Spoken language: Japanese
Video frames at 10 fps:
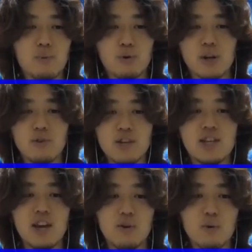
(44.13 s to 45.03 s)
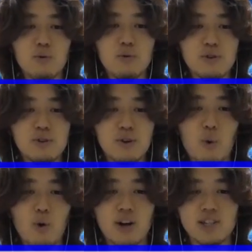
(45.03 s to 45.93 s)
僕らの意見を
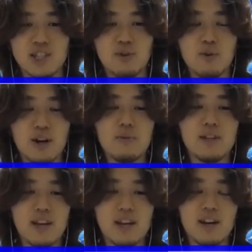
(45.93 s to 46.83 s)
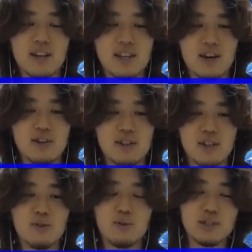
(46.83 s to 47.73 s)
公開していこうかなみたいな企画に
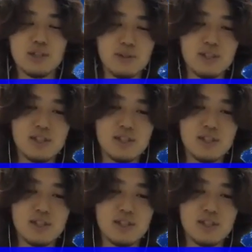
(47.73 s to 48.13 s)
なってるございます。